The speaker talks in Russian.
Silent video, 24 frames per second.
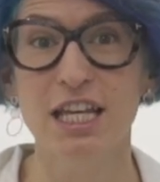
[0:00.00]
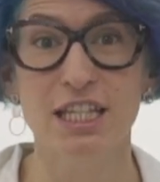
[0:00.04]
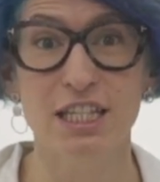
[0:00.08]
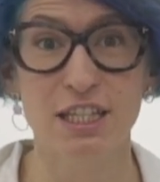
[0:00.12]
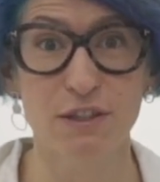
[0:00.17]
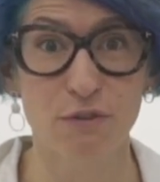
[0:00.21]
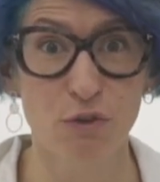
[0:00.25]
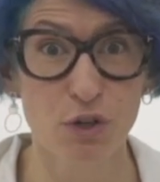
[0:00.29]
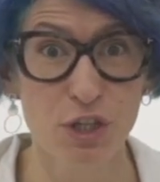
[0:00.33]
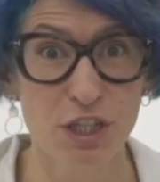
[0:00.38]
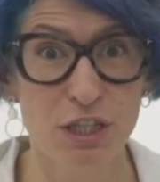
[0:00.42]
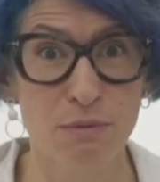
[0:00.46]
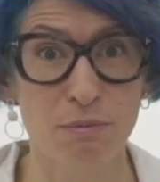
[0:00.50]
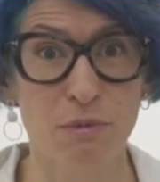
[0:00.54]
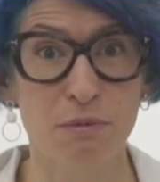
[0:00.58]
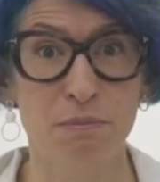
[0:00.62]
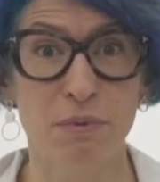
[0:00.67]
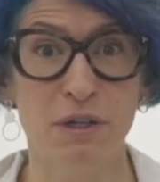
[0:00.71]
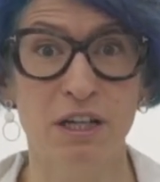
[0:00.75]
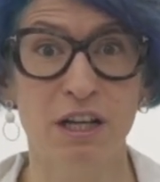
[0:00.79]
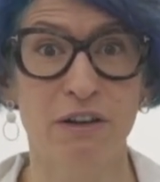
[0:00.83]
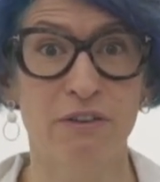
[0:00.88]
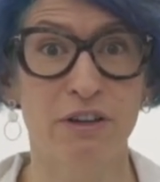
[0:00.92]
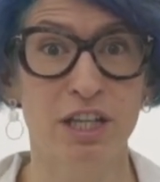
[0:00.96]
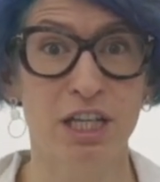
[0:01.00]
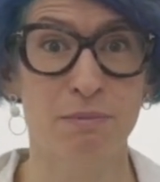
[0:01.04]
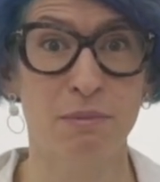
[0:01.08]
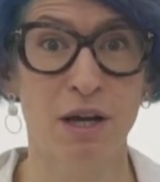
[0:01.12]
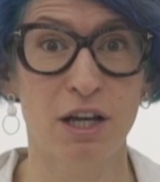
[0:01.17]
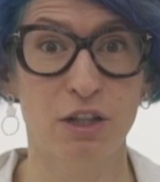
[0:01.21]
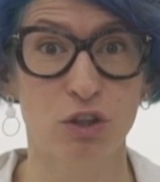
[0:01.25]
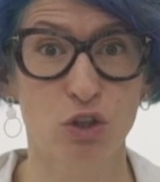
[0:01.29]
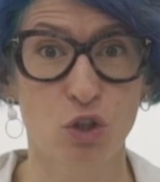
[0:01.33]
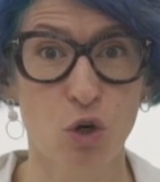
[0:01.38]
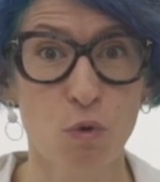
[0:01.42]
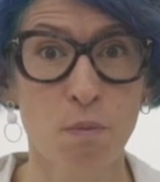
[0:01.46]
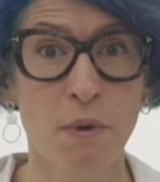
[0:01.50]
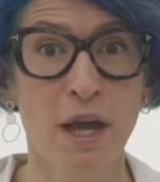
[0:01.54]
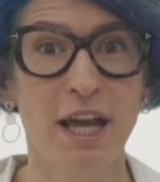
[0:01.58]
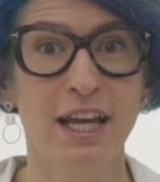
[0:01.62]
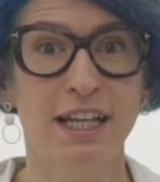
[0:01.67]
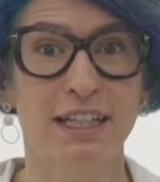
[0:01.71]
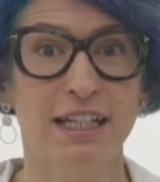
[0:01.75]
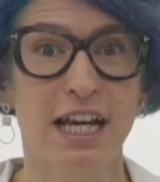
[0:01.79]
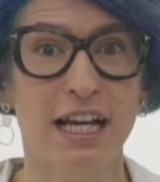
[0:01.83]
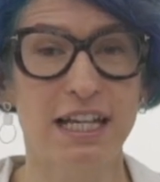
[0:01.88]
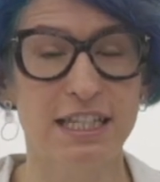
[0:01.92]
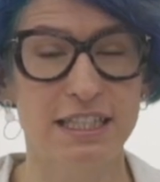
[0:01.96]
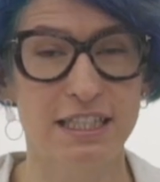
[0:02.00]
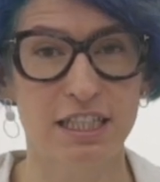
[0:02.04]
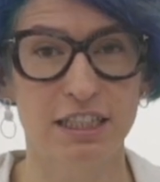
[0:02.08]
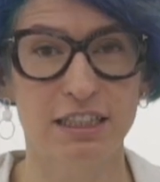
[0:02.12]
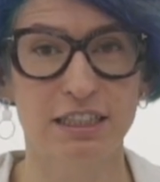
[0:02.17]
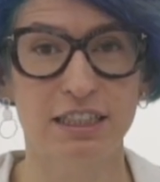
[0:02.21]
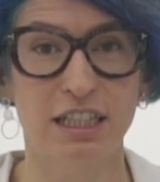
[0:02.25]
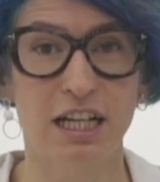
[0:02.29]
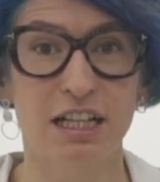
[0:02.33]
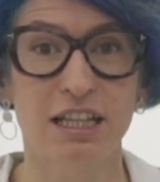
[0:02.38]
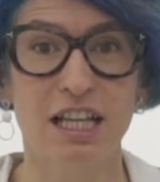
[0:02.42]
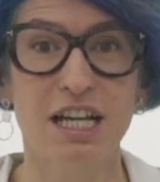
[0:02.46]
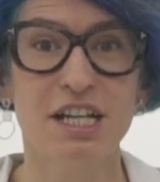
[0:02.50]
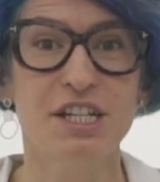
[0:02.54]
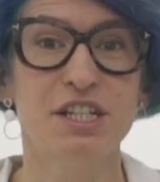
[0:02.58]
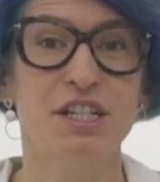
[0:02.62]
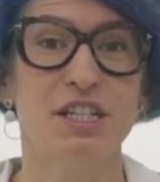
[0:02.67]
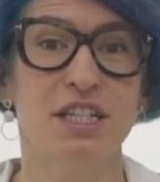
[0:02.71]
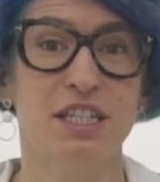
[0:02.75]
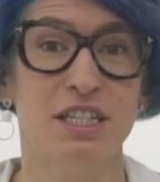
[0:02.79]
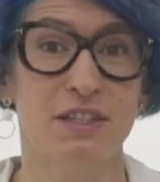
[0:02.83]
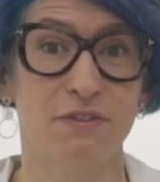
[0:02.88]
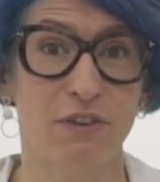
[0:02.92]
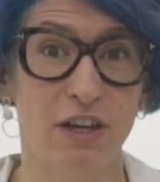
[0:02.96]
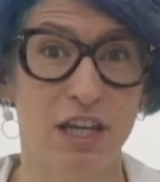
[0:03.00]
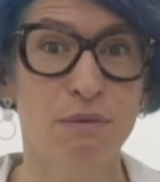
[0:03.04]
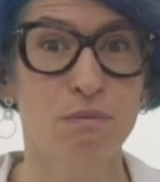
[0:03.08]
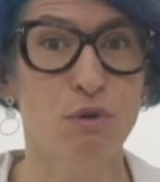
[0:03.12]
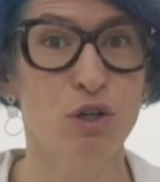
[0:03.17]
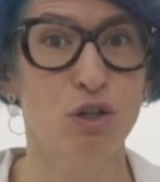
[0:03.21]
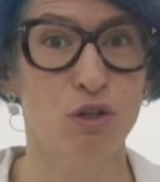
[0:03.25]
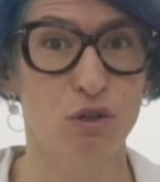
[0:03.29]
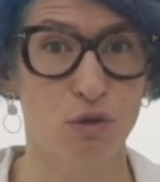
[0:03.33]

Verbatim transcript: Сегодня мы поговорим о том, как сделать коллаж своими